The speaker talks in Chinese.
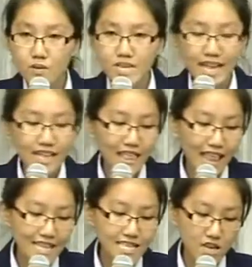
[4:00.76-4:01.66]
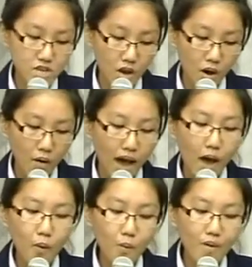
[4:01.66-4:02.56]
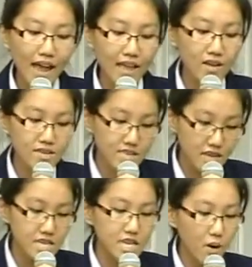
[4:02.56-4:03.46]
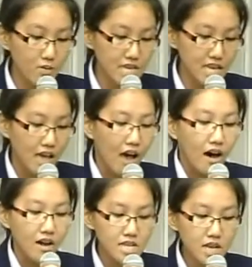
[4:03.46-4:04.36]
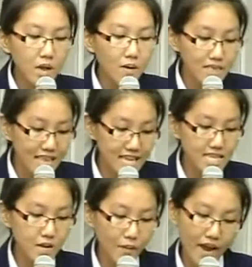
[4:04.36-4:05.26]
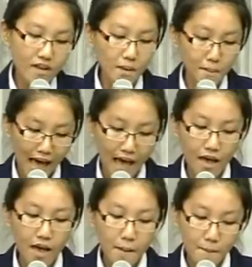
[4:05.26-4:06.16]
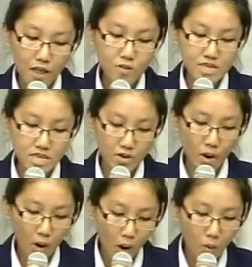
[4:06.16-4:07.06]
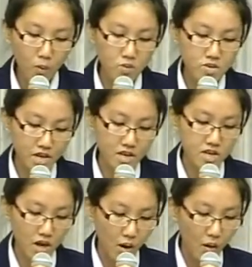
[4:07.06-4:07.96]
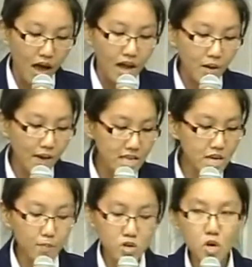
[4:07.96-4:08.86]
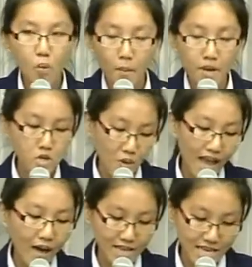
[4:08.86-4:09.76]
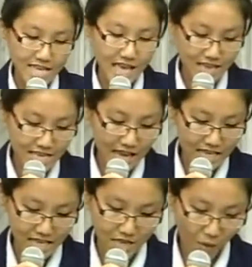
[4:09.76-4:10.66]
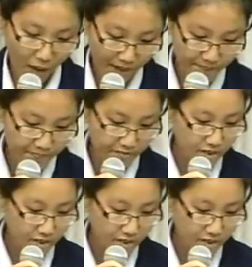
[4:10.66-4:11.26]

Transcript: 如山的垃圾的时候，还有污染。城市空气和渗透沥青味儿的马马路及后者的时候，各位，这不是我们所要提倡的价值观。